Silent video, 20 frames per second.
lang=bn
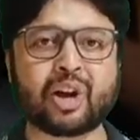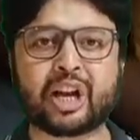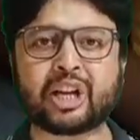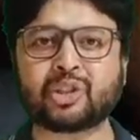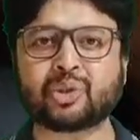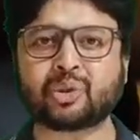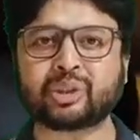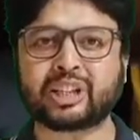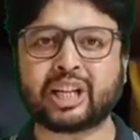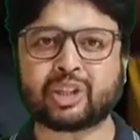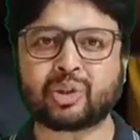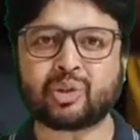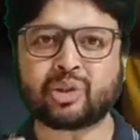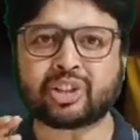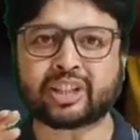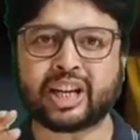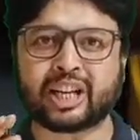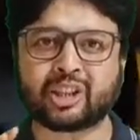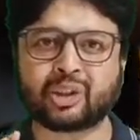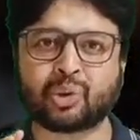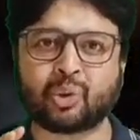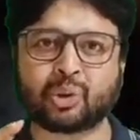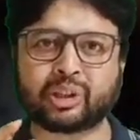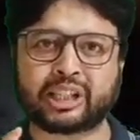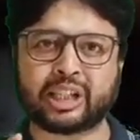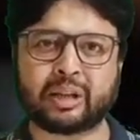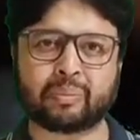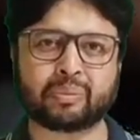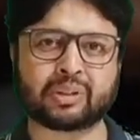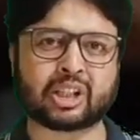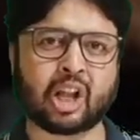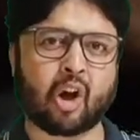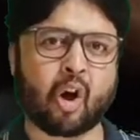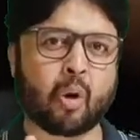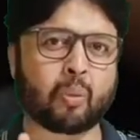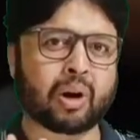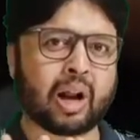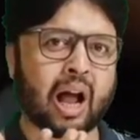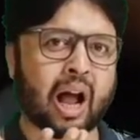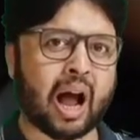সঙ্গে যদি একটু সেদ্ধ ডিম তাও
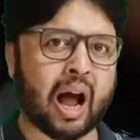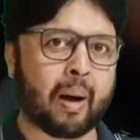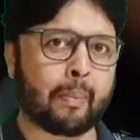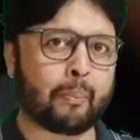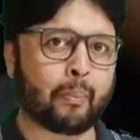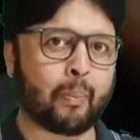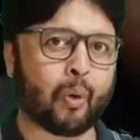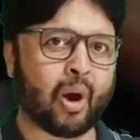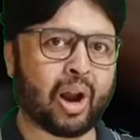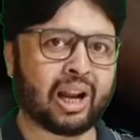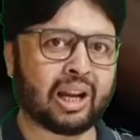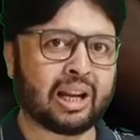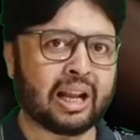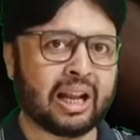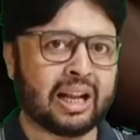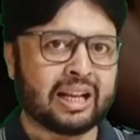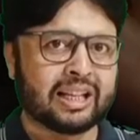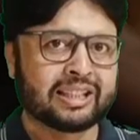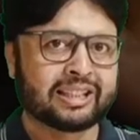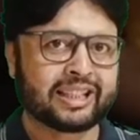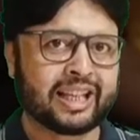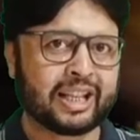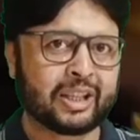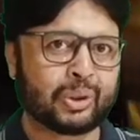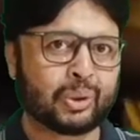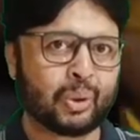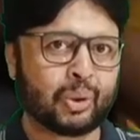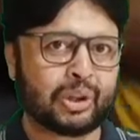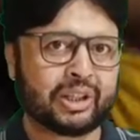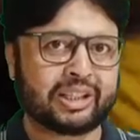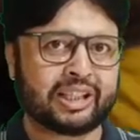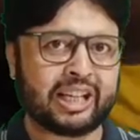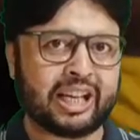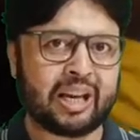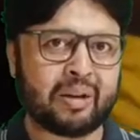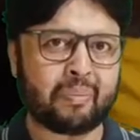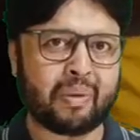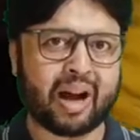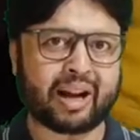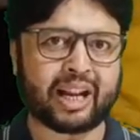আবার হাফ বয়েল সেদ্ধ
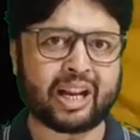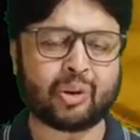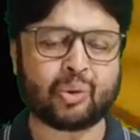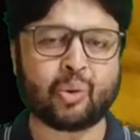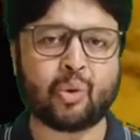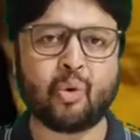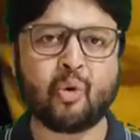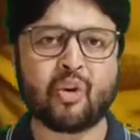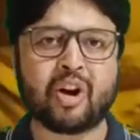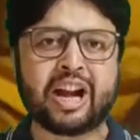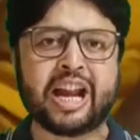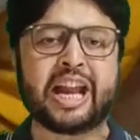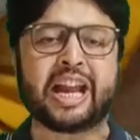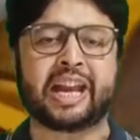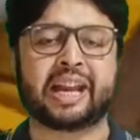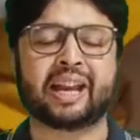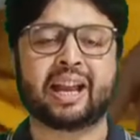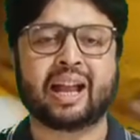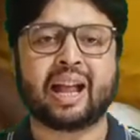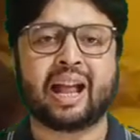ডিম আর এই ঘুগনি